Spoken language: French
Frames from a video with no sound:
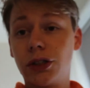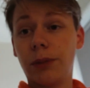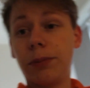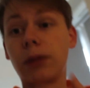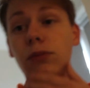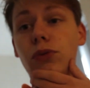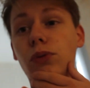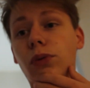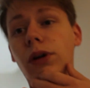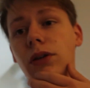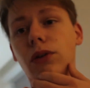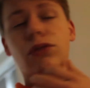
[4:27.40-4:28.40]
j'ai plein de
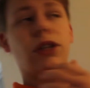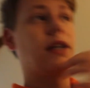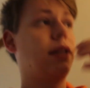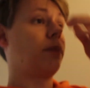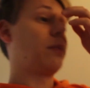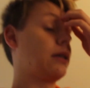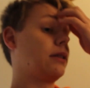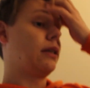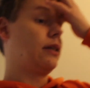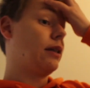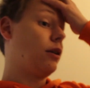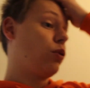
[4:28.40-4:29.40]
boutons, hein, ne vous inquiétez pas, c'est que c'est le